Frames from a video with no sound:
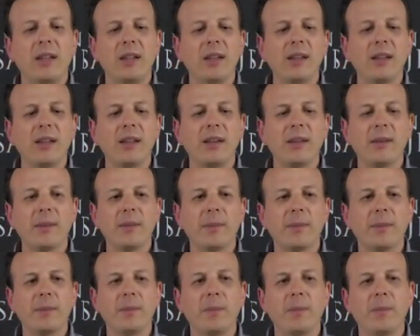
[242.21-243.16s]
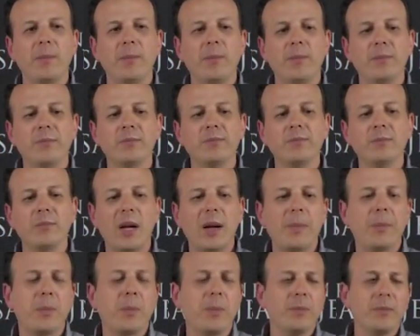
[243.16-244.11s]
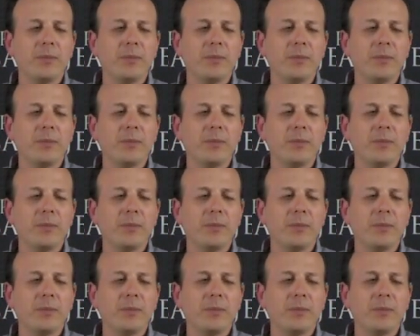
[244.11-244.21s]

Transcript: eh, va